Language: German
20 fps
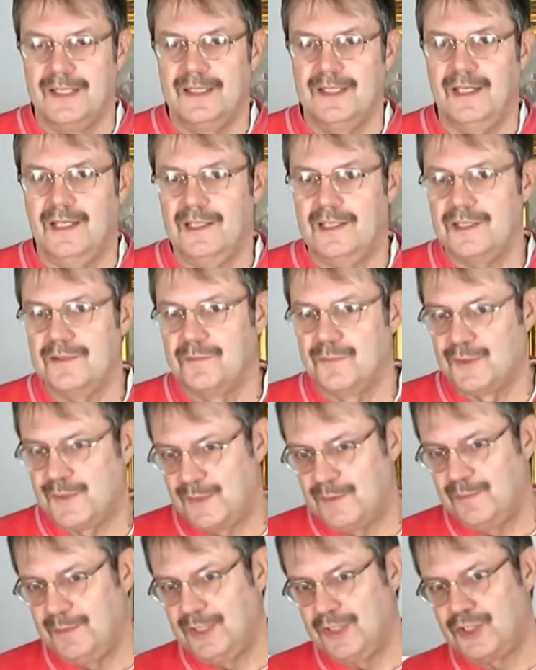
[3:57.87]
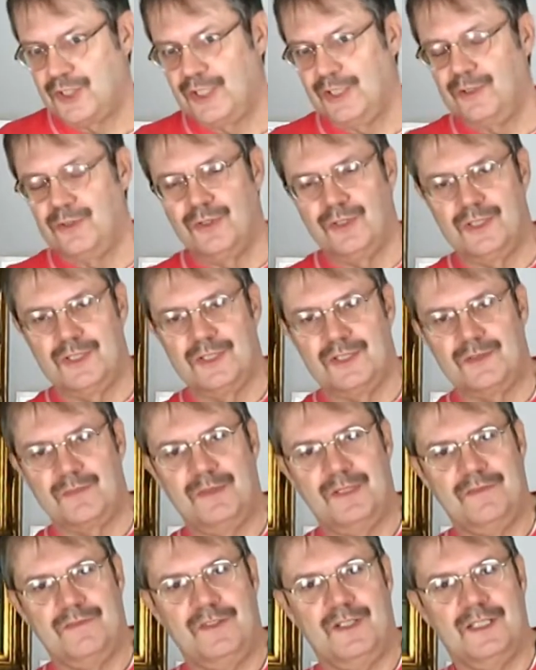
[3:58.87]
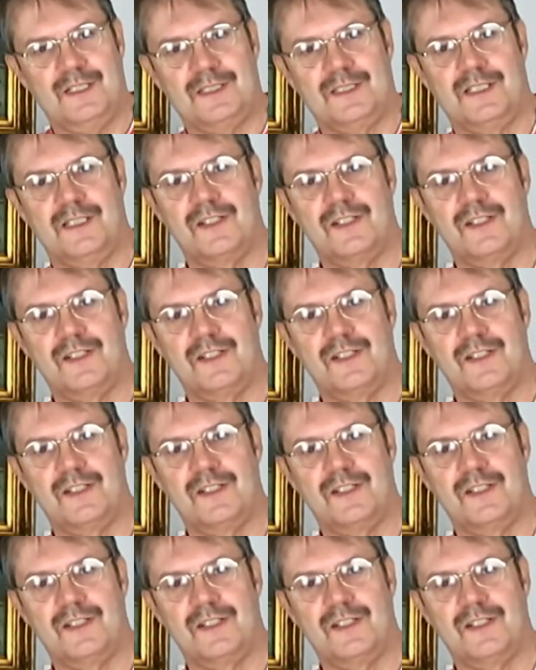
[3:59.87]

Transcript: Ja, dann muss ich mal schauen. Das wäre vielleicht